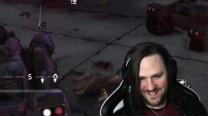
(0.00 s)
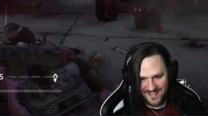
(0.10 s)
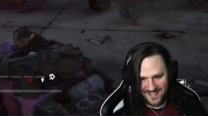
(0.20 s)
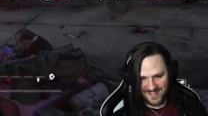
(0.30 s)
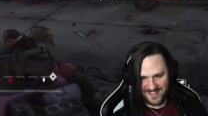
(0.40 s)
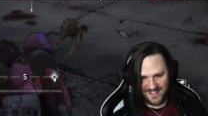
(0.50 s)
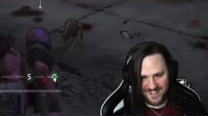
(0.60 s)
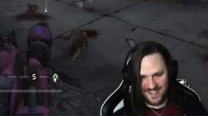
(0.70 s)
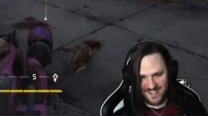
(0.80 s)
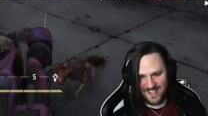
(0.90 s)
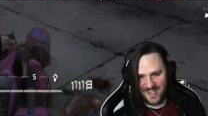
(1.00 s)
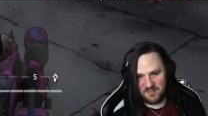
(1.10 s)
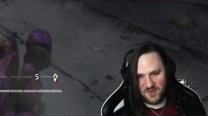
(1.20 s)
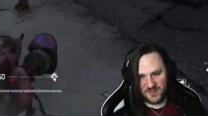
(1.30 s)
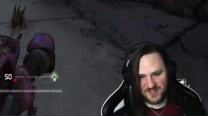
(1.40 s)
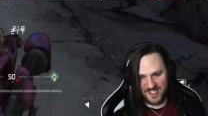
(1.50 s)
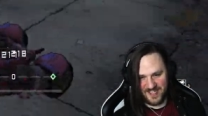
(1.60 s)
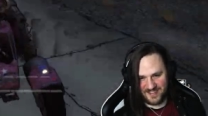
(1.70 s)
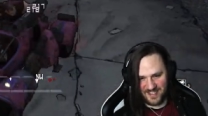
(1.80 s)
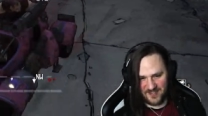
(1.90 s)
Das ist nicht Fuck. der Zeitpunkt, uns
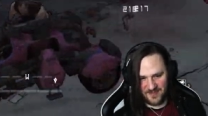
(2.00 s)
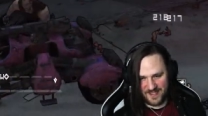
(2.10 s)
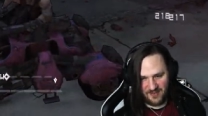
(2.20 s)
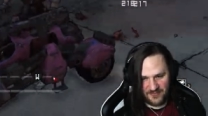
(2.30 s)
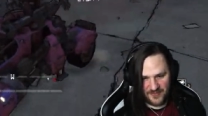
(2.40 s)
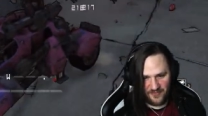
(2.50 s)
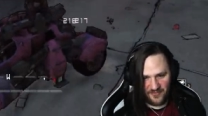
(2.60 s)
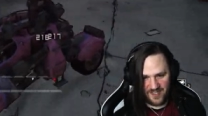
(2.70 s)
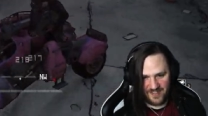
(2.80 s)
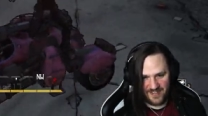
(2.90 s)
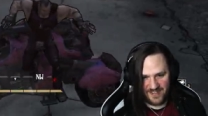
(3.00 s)
gegenseitig über den Haufen zu fahren.